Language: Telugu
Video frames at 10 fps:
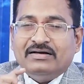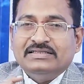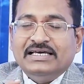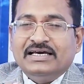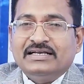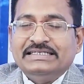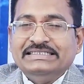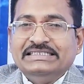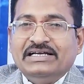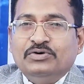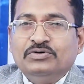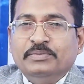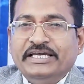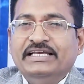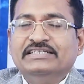దే ఆర్ టీచింగ్ హౌ టు
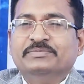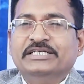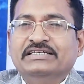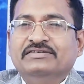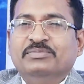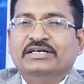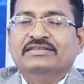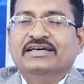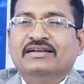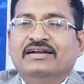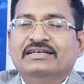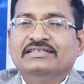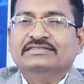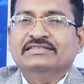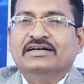మేనేజ్ మనీ బట్ దే ఆర్ నాట్
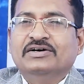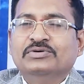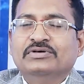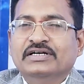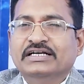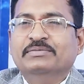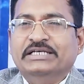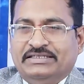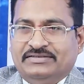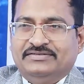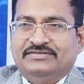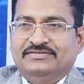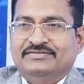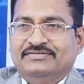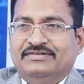టీచింగ్ హౌ టు ఎర్న్ మనీ
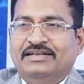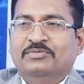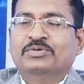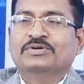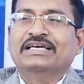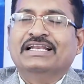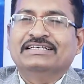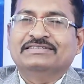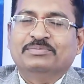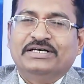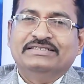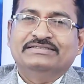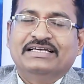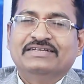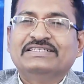డబ్బును ఎలా
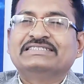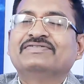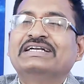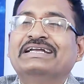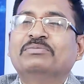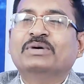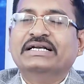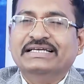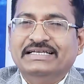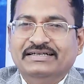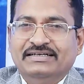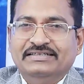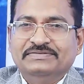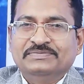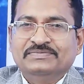సంపాదించాలి ఫస్ట్ ఆఫ్ ఆల్ డబ్బు అంటే ఏంటి
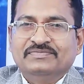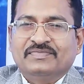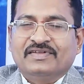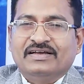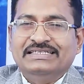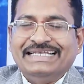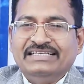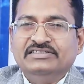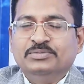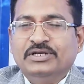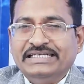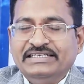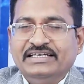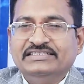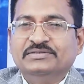ట్యాంజబులా
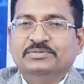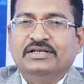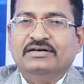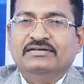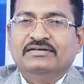ఇంటాంజబులా